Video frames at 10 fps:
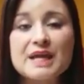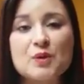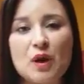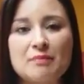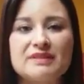
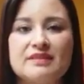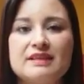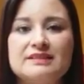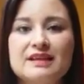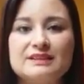Igualmente
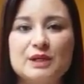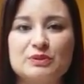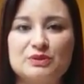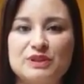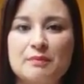decirles a
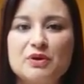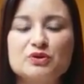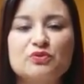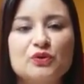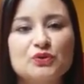nuestros
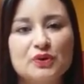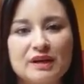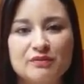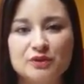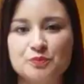amigos
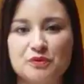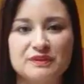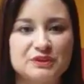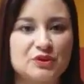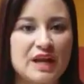fotógrafos
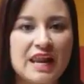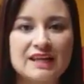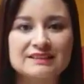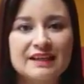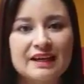
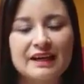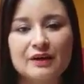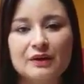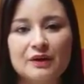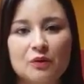profesionales
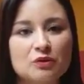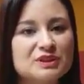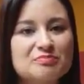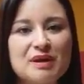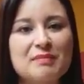eh, o
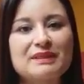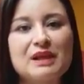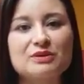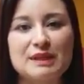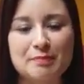simplemente
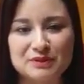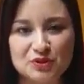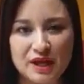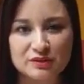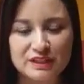los
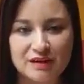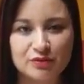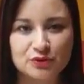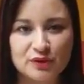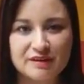apasionados de la
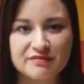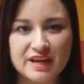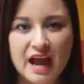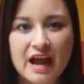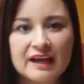
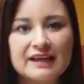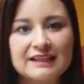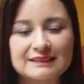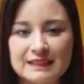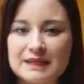fotografía que
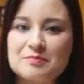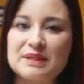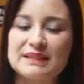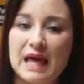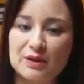están
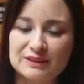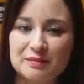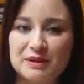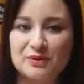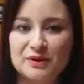invitados
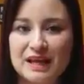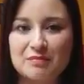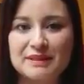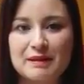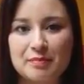también
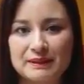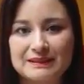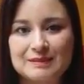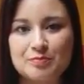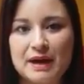cordialmente a
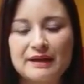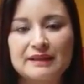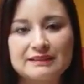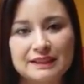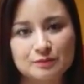participar en
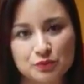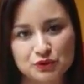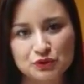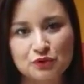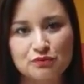esta
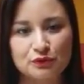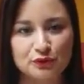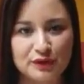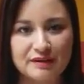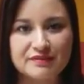exposición
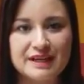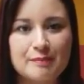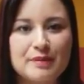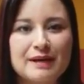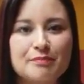
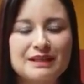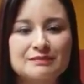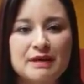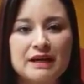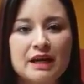fotográfica para
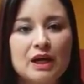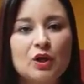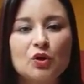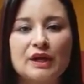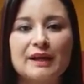plasmar
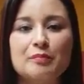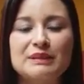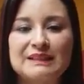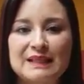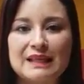lo que
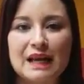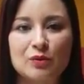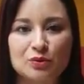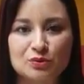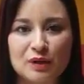representa la
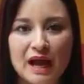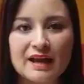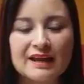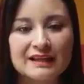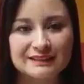cultura
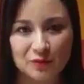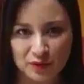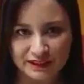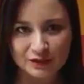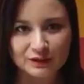en San
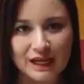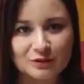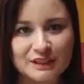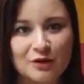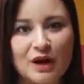Juan de los
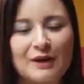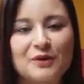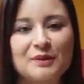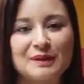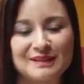Lagos a lo largo
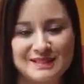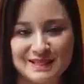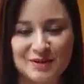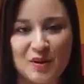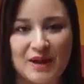de
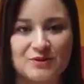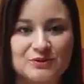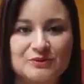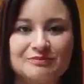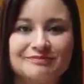25
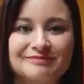años.